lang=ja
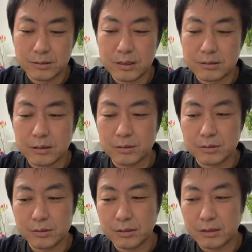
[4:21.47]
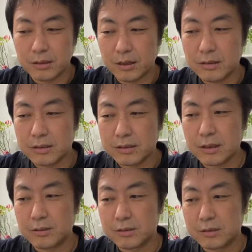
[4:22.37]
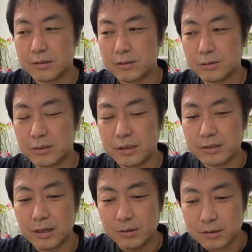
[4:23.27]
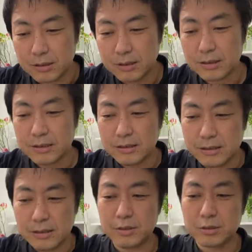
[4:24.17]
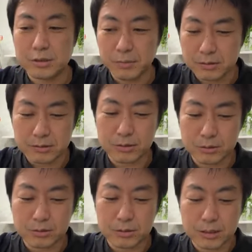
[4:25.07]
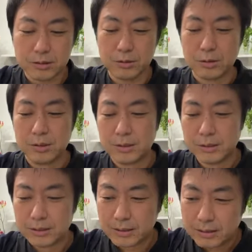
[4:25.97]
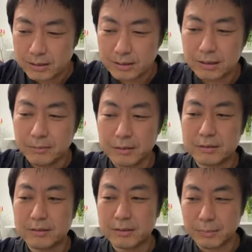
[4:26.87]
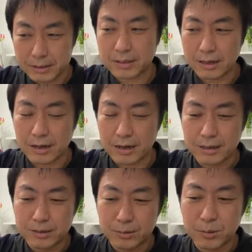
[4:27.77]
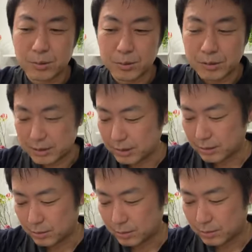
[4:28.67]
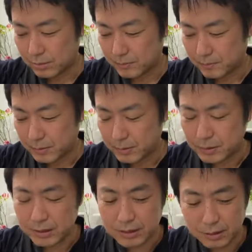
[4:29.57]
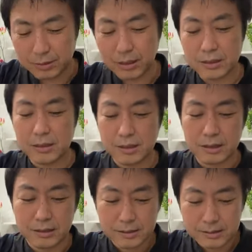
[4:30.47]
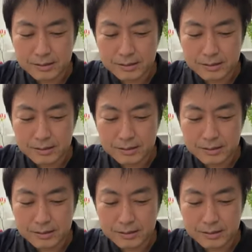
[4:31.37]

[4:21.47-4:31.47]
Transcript: オンラインサロンで案内したのにオンラインサロンに「いいね」をしまくっておくとちゃんと出まくりますから投稿はちゃんとオンラインサロンの案内が